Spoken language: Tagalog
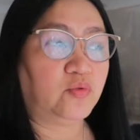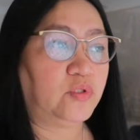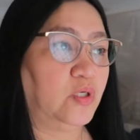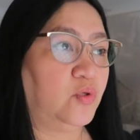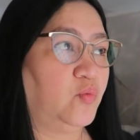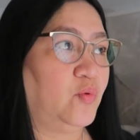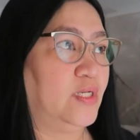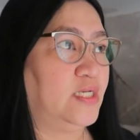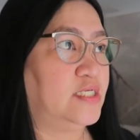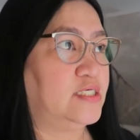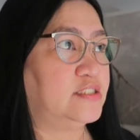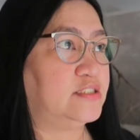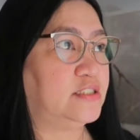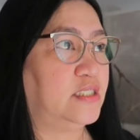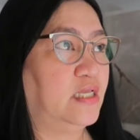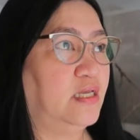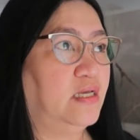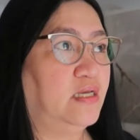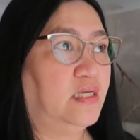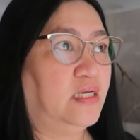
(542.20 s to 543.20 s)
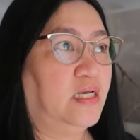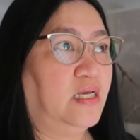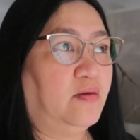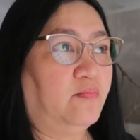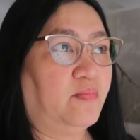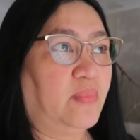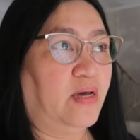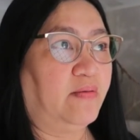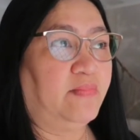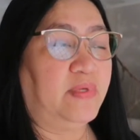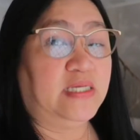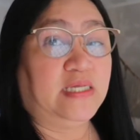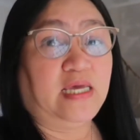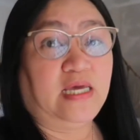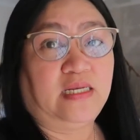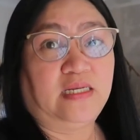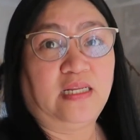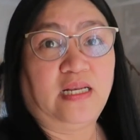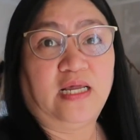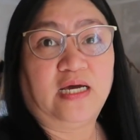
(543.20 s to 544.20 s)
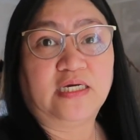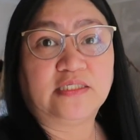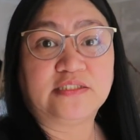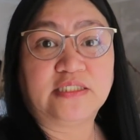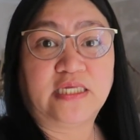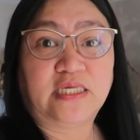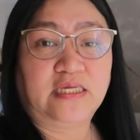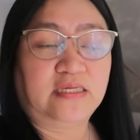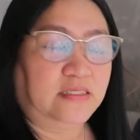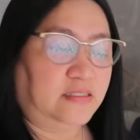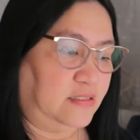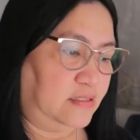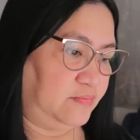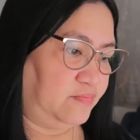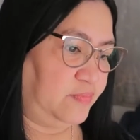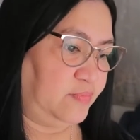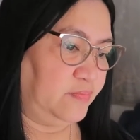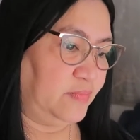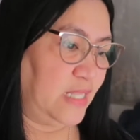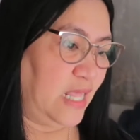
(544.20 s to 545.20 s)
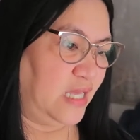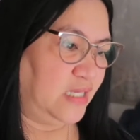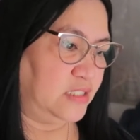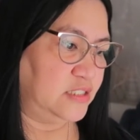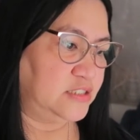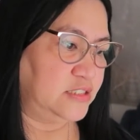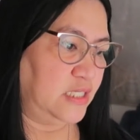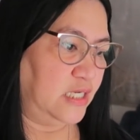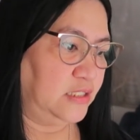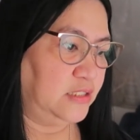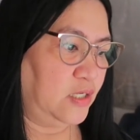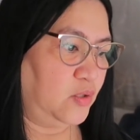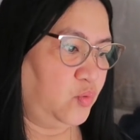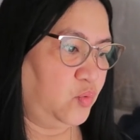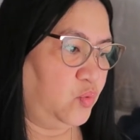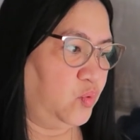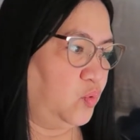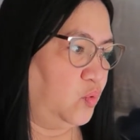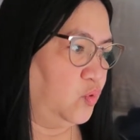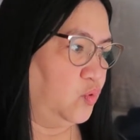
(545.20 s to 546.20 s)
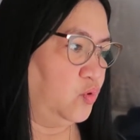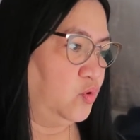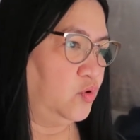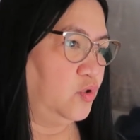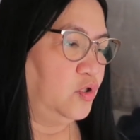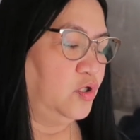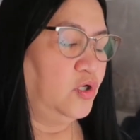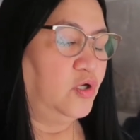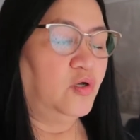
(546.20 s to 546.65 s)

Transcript: ako nagwalis. Mamaya na lang kasi lagi silang nahuhulog.